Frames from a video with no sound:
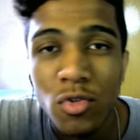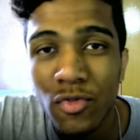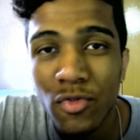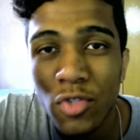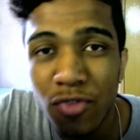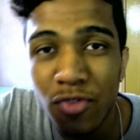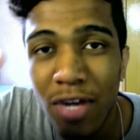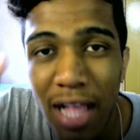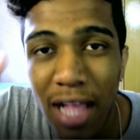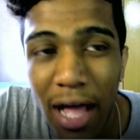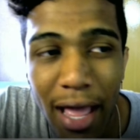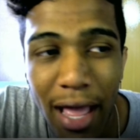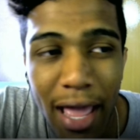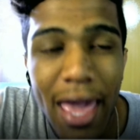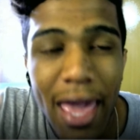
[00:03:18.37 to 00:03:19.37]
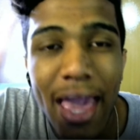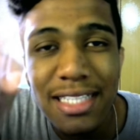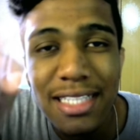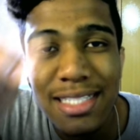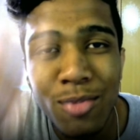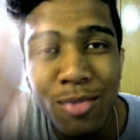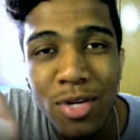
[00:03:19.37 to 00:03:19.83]
eu vou te falar.
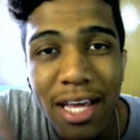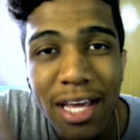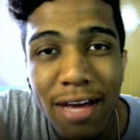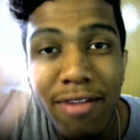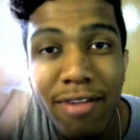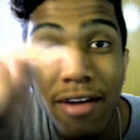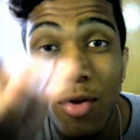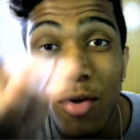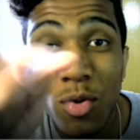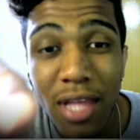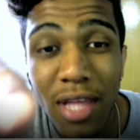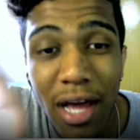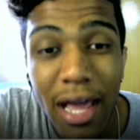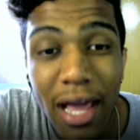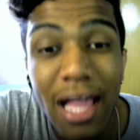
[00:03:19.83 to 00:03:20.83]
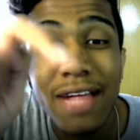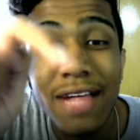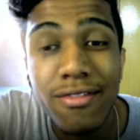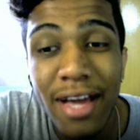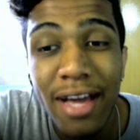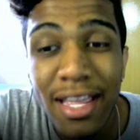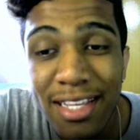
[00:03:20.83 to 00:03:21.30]
Essa mulher vai voltar.
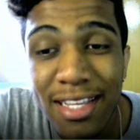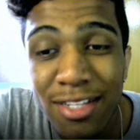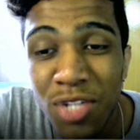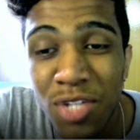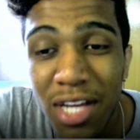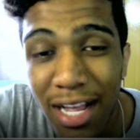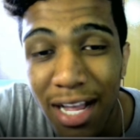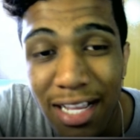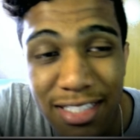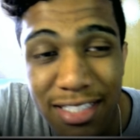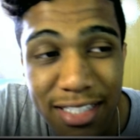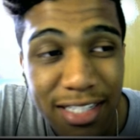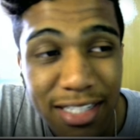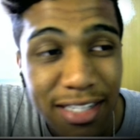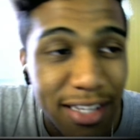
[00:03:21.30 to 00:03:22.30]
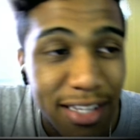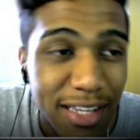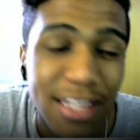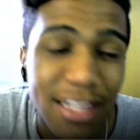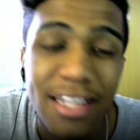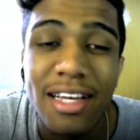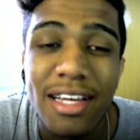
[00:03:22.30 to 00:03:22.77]
Ela vai entrar na sua casa aí.